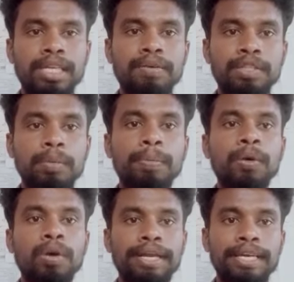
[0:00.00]
இதை வந்து
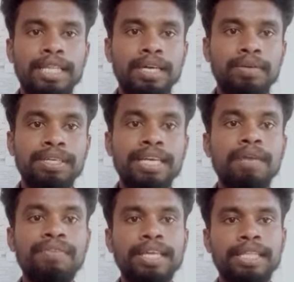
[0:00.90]
பியூர் லைன் அதாவது
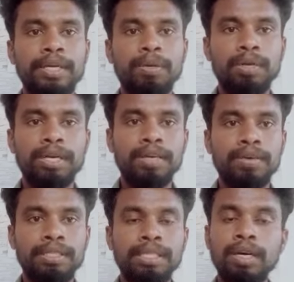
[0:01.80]
நல்விதை தேர்வு
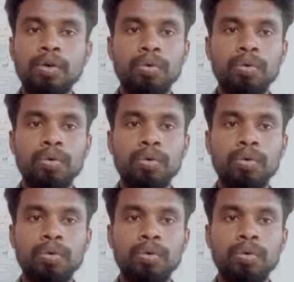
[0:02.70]
முறையில் வந்து